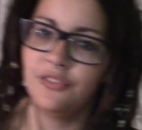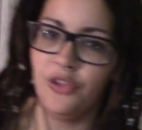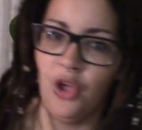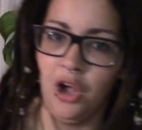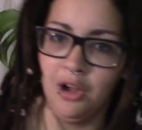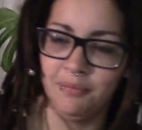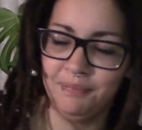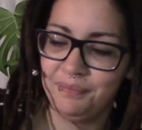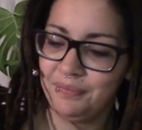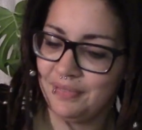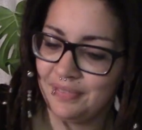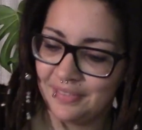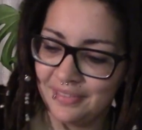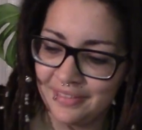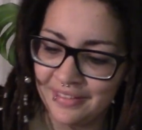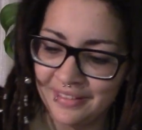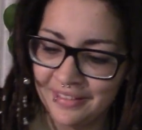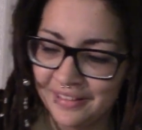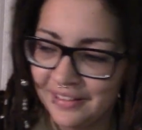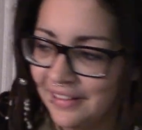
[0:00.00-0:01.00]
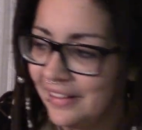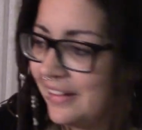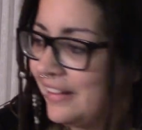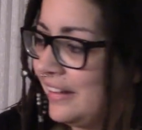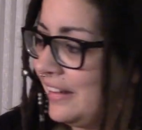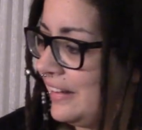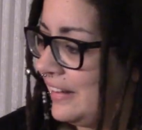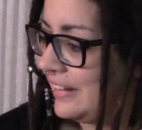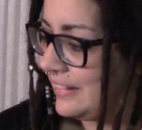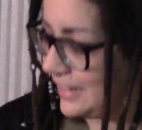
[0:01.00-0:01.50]
So.
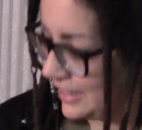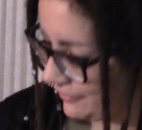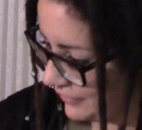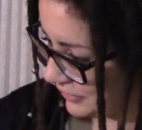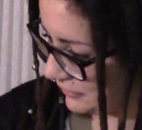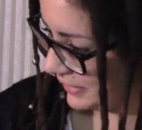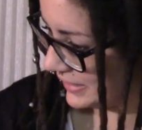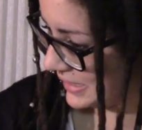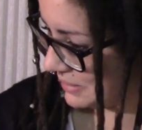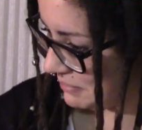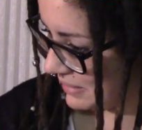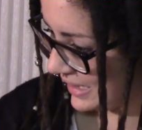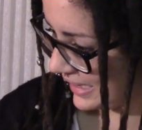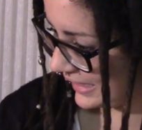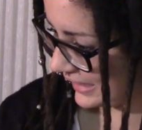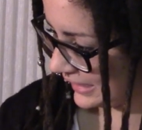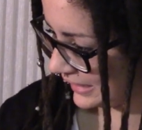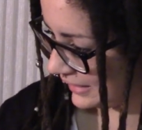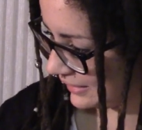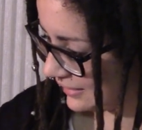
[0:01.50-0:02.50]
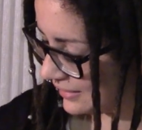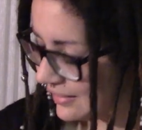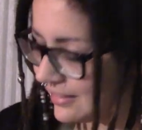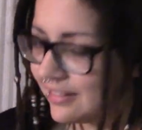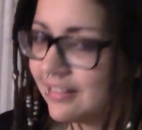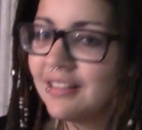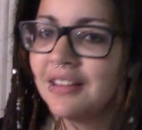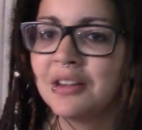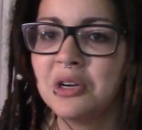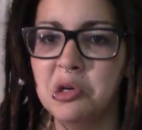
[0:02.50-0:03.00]
Darf ich weitermachen?
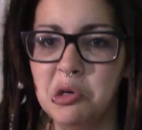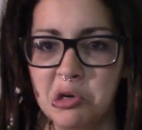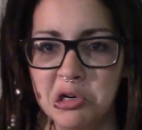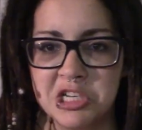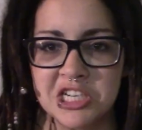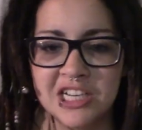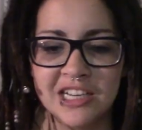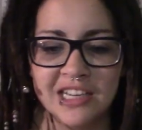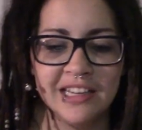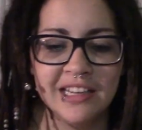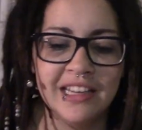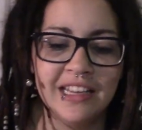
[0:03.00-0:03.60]
Gut.